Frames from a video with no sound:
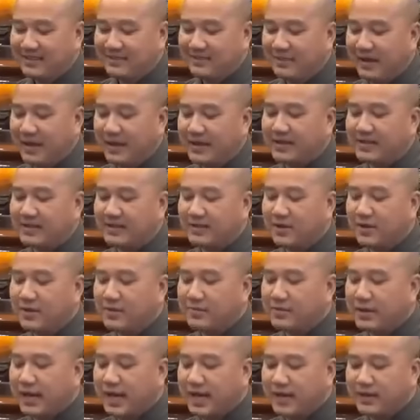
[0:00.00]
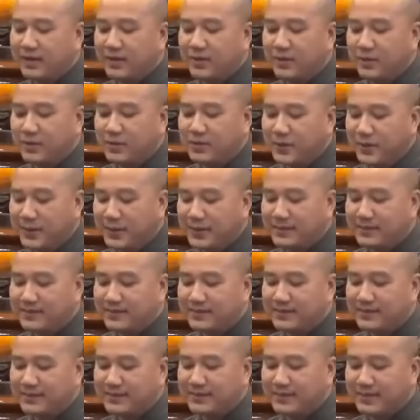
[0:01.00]
Vậy hôm nay đủ
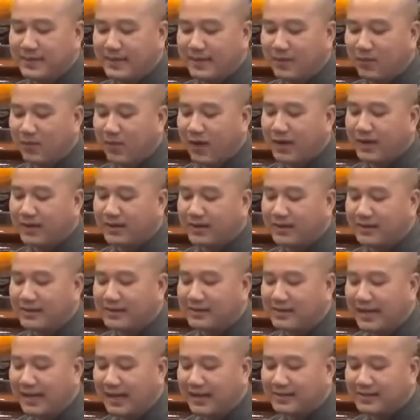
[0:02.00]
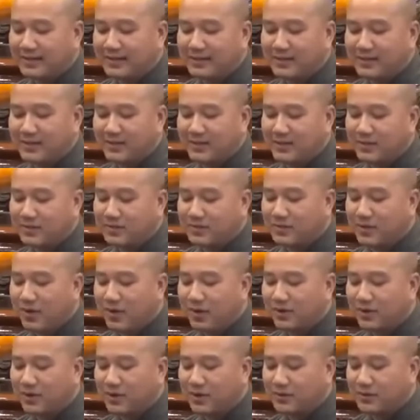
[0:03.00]
duyên, xin thầy quan hỷ giải thích cho chúng
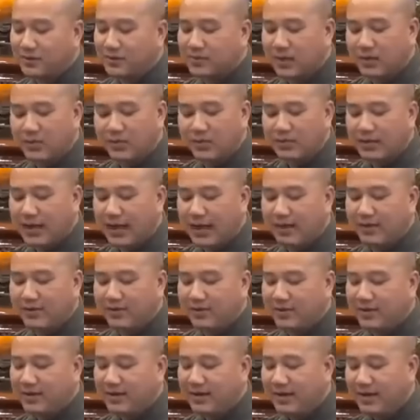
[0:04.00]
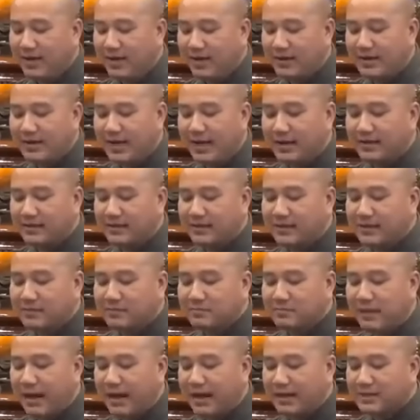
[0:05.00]
con hiểu thấu đáo để
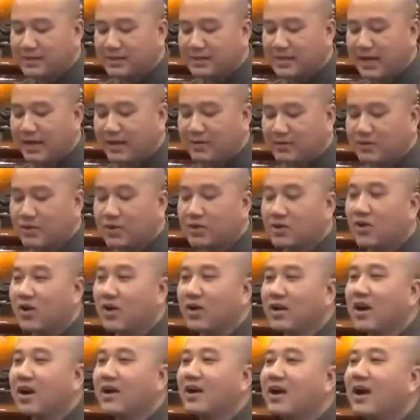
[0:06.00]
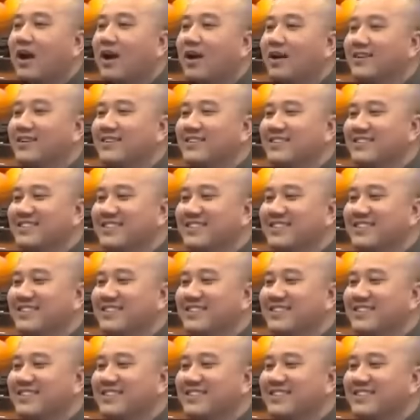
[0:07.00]
kết bạn sao cho khỏi ân hận.